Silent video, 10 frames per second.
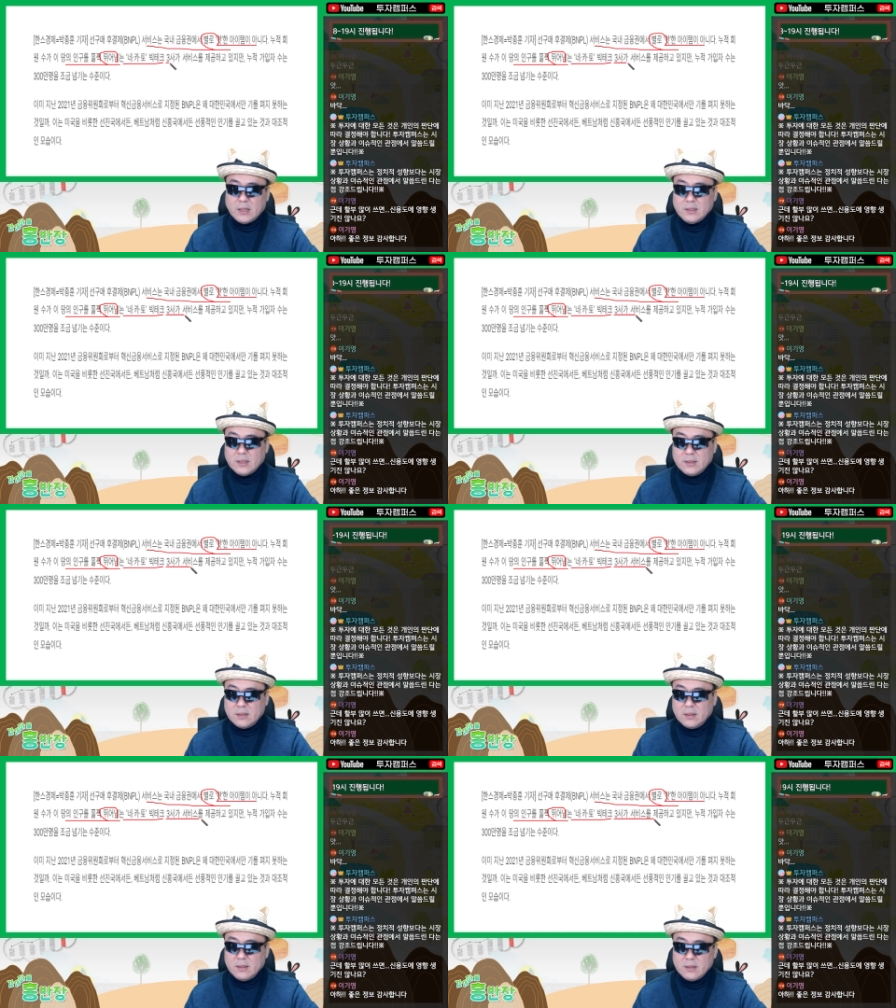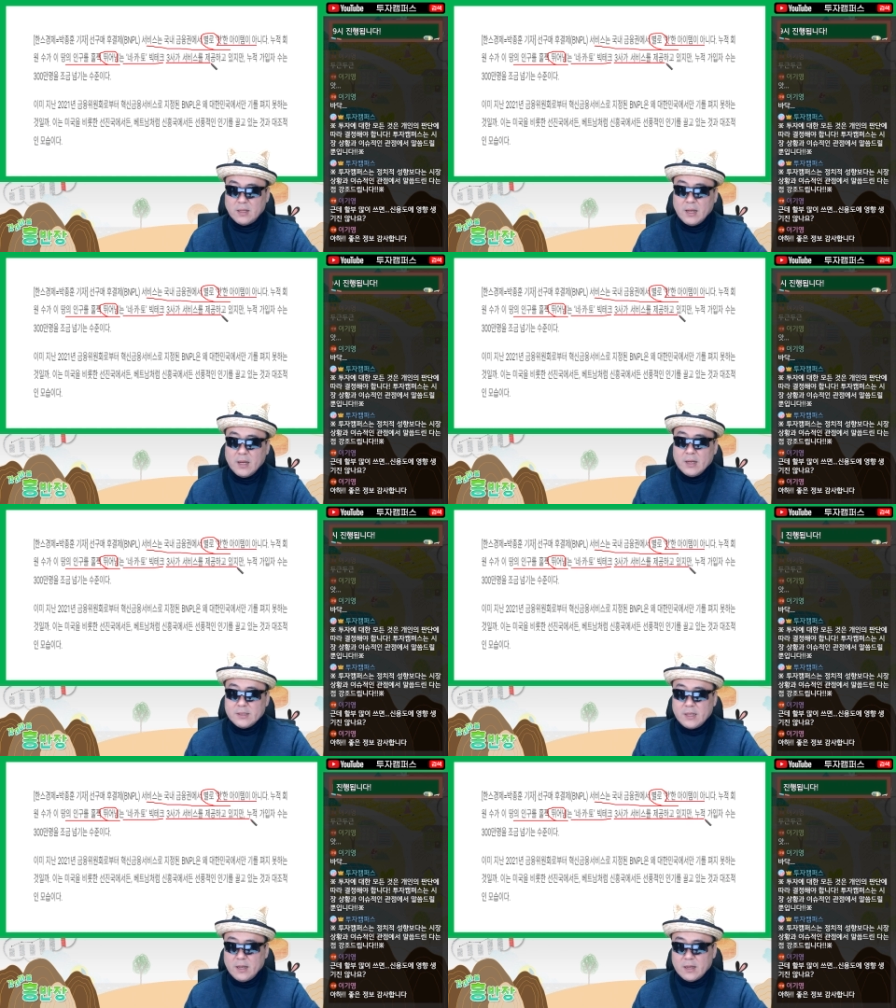아직까지는. 근데
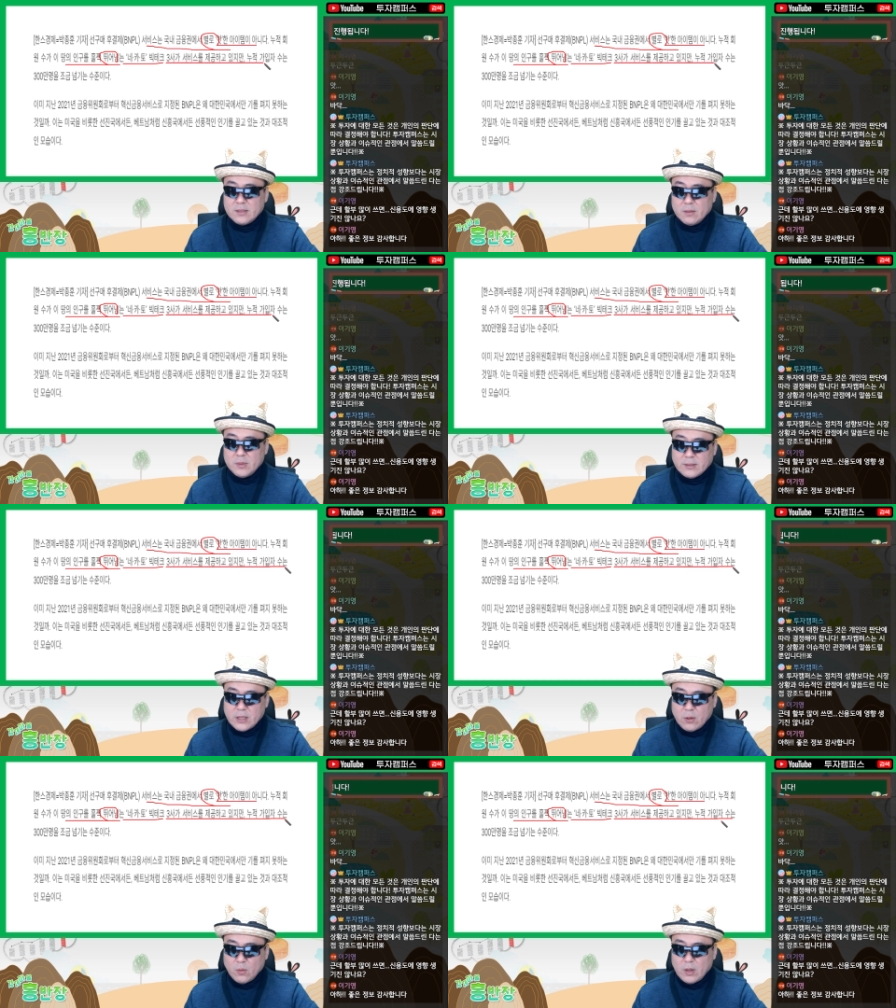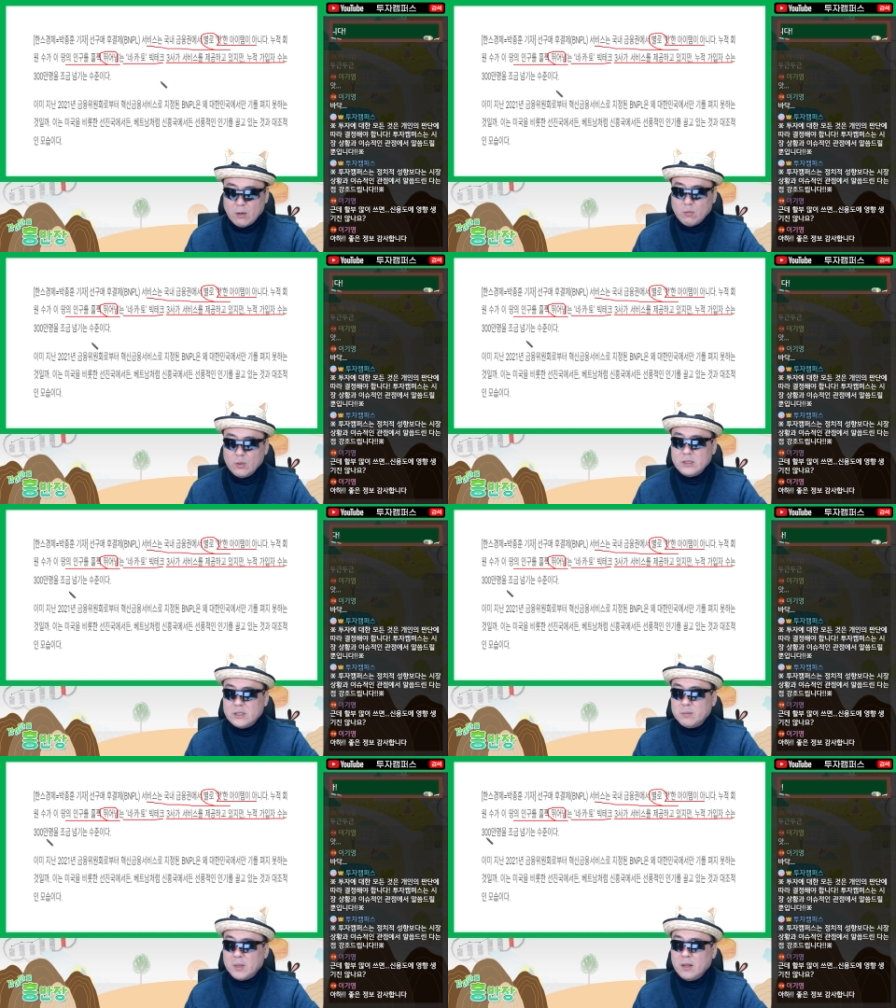세 가지 서비스 제공하고
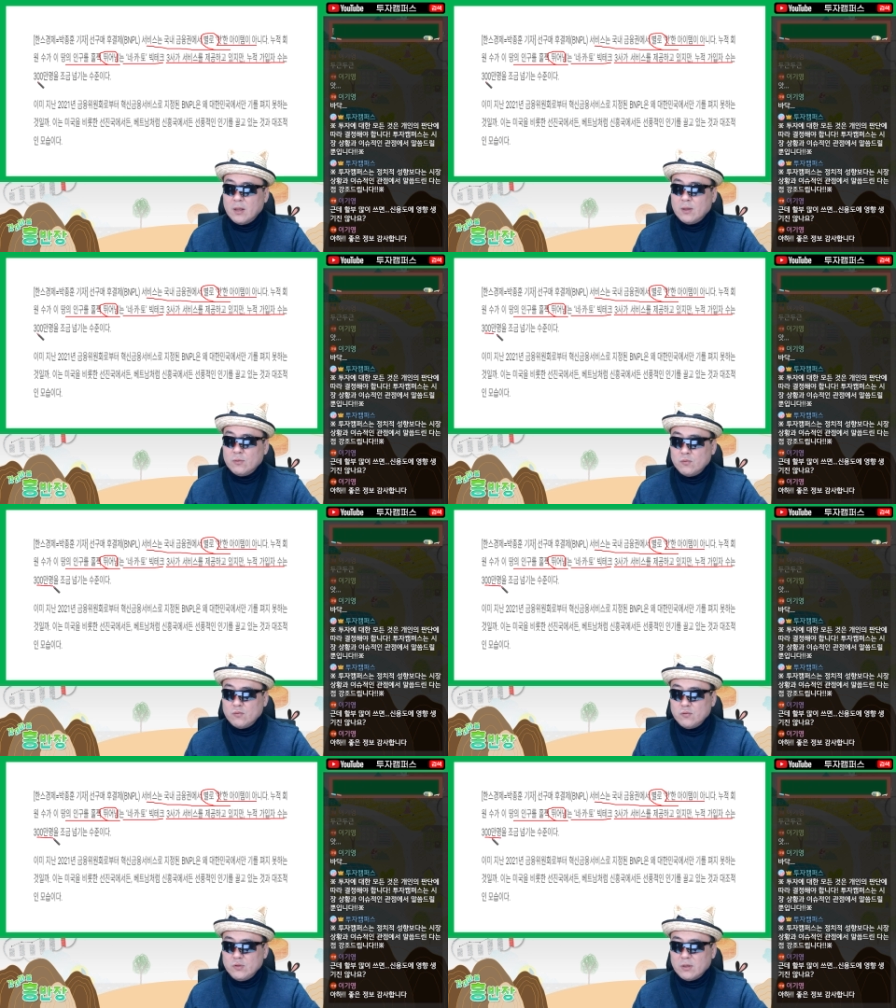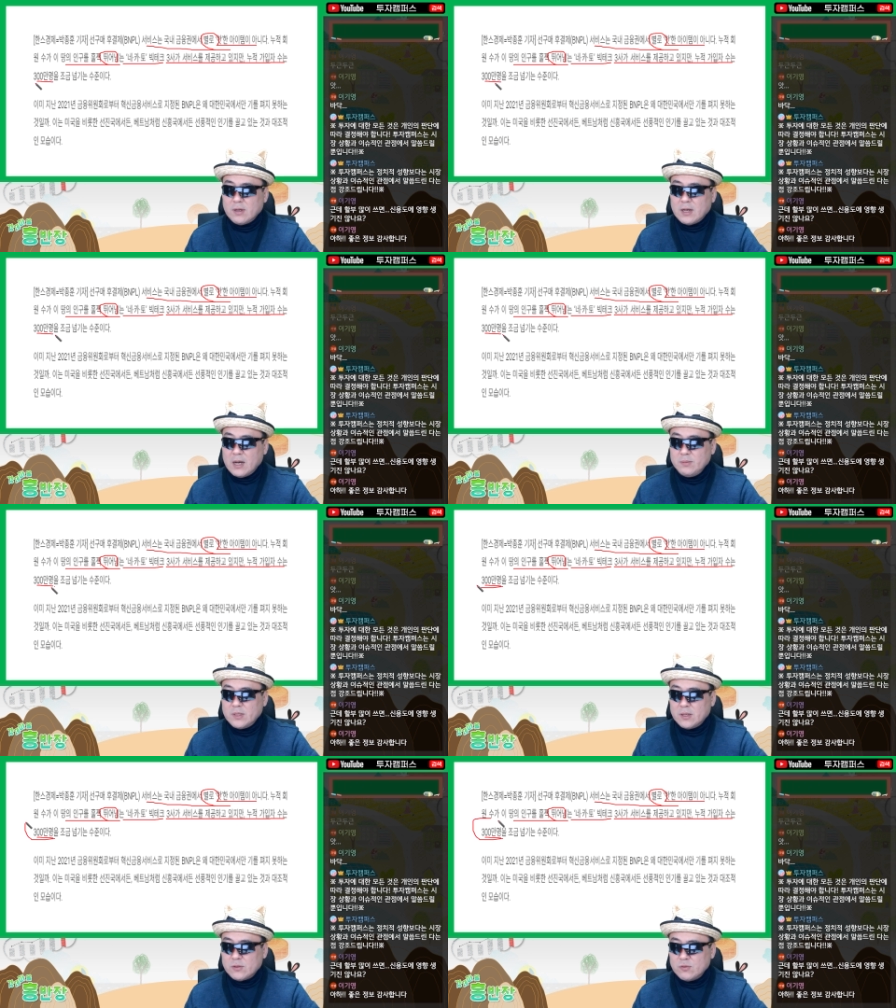있지만 누적
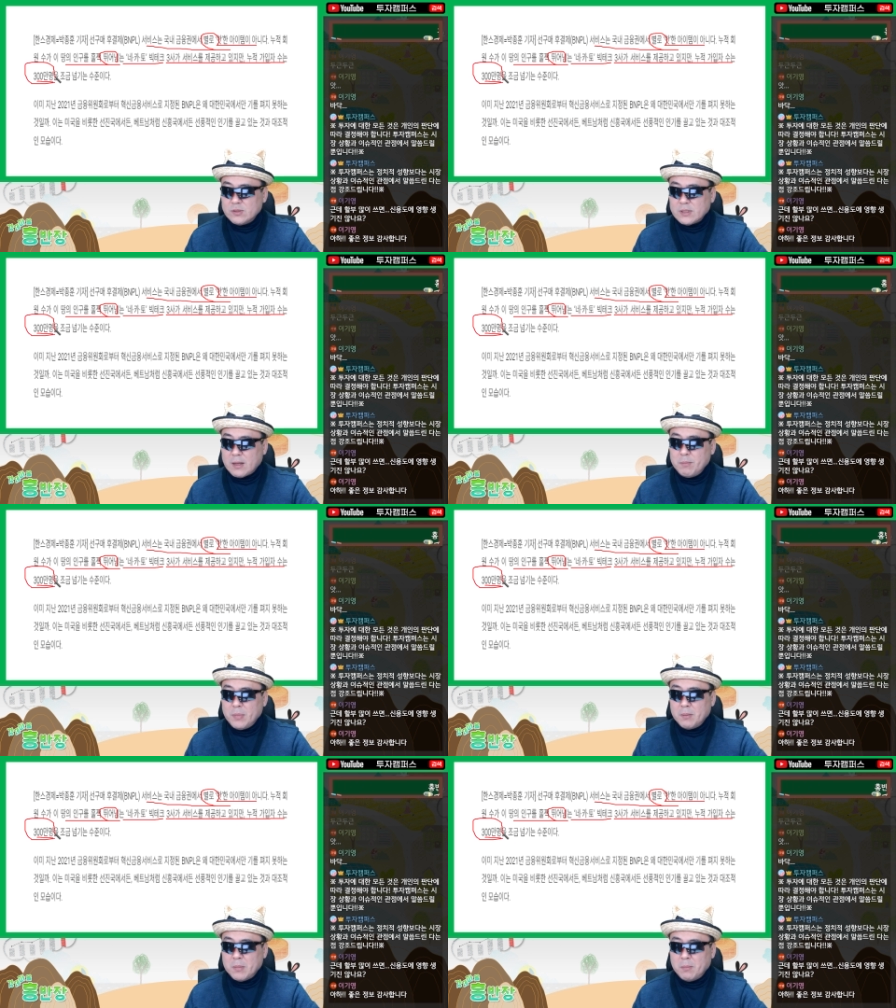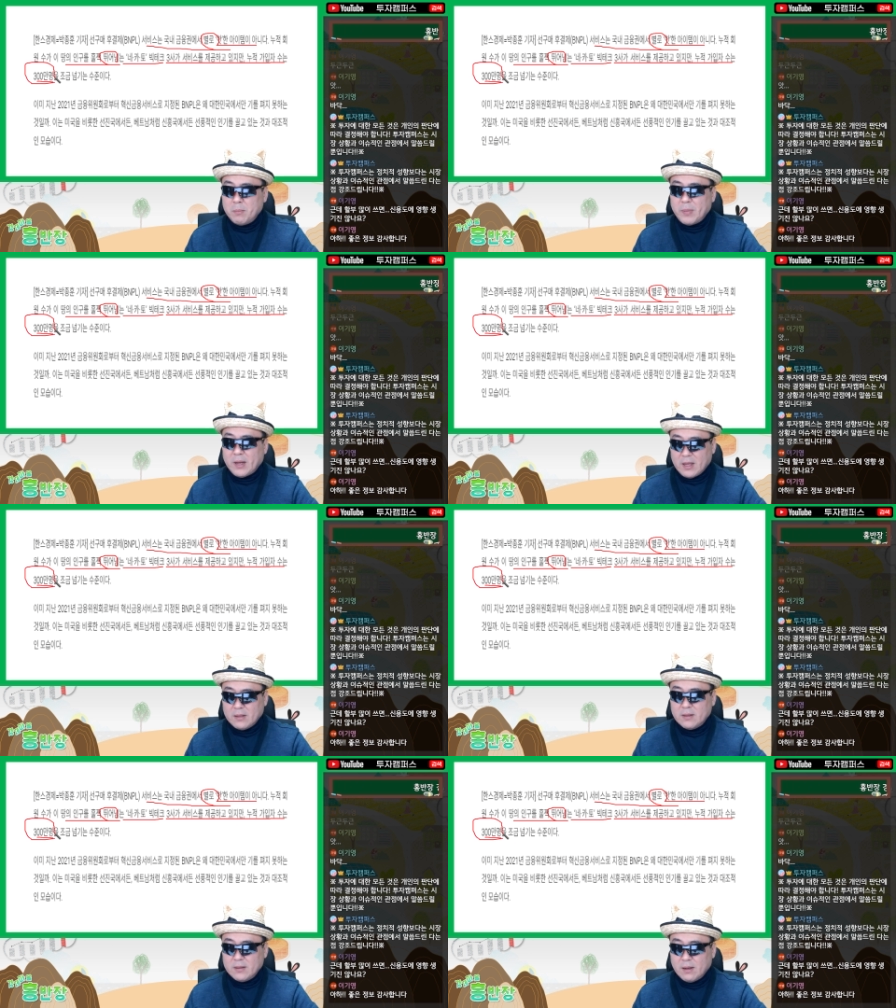가입자 수는 300만 밖에 안
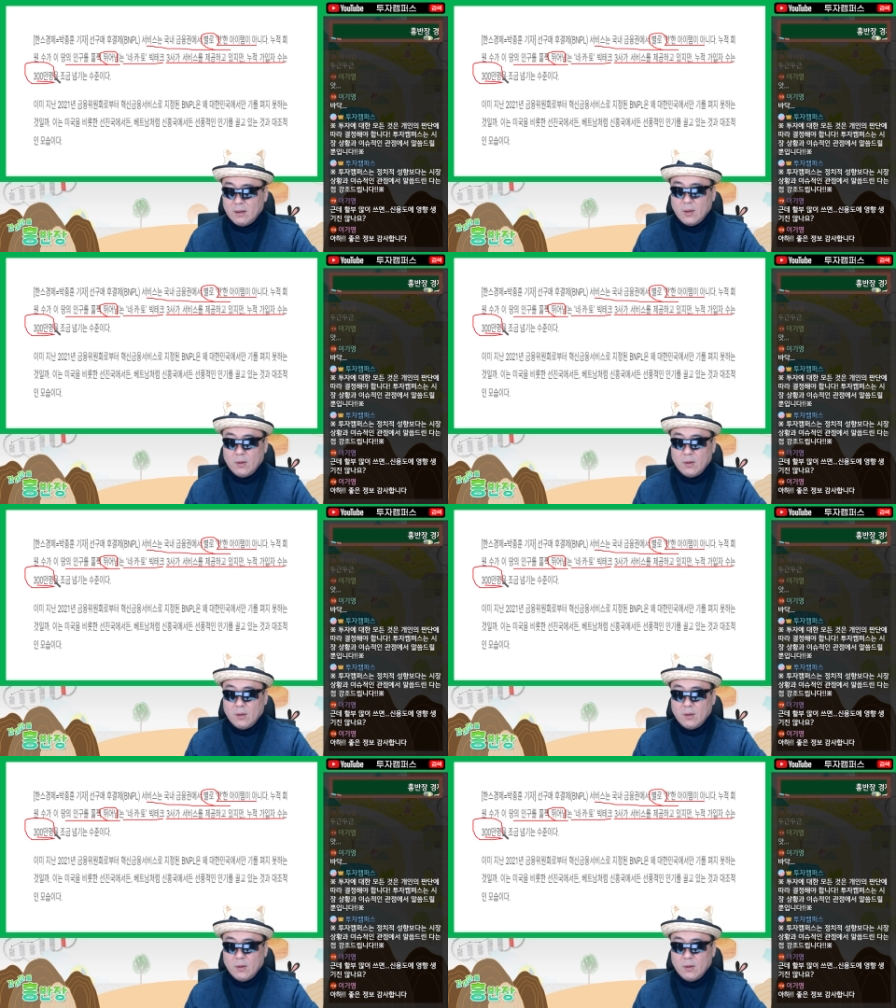된다.